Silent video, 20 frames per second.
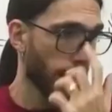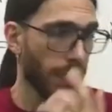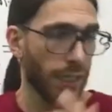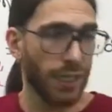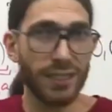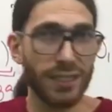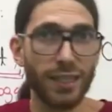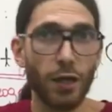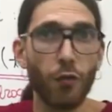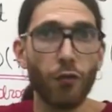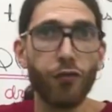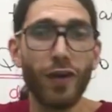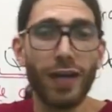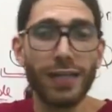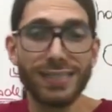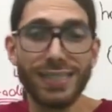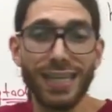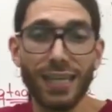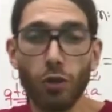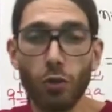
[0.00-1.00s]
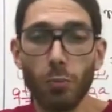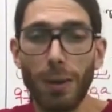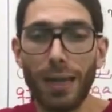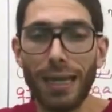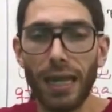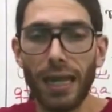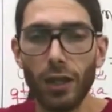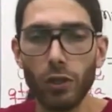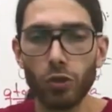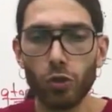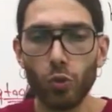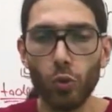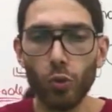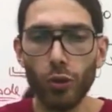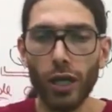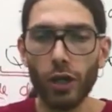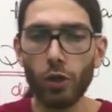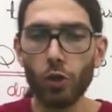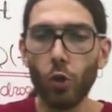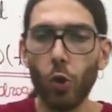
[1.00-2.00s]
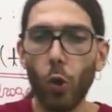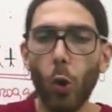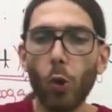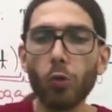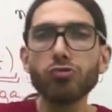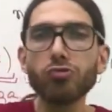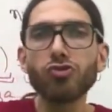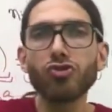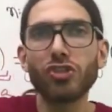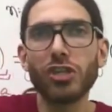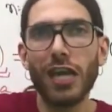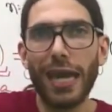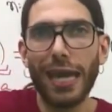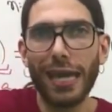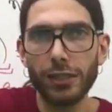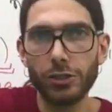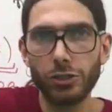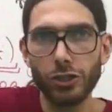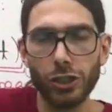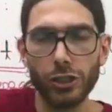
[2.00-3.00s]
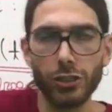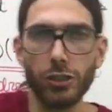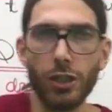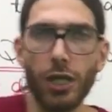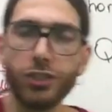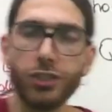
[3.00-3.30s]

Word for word: Então, fazendo uma leitura consciente, nós